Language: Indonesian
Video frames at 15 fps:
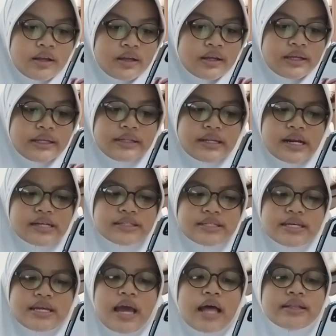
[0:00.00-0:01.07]

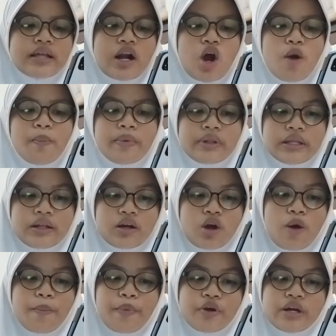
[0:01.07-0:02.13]
Interaksi antara
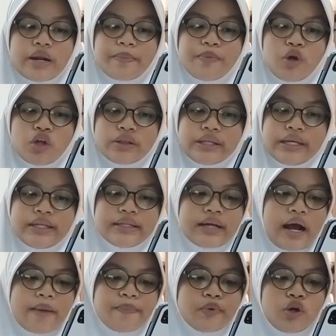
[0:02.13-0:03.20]
komponen biotik
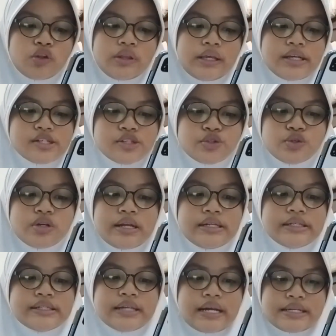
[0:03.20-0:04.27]
dengan biotik sudah
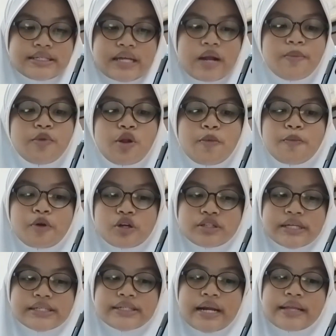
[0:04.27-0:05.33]
dijelaskan melalui
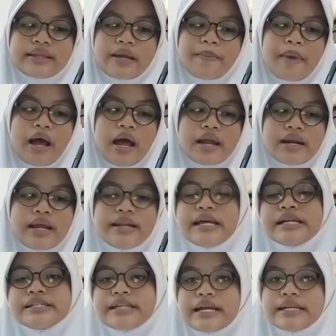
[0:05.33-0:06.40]
proses santai makanan
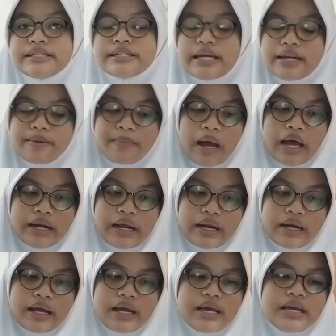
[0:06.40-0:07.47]
dan jaring-jaring makanan.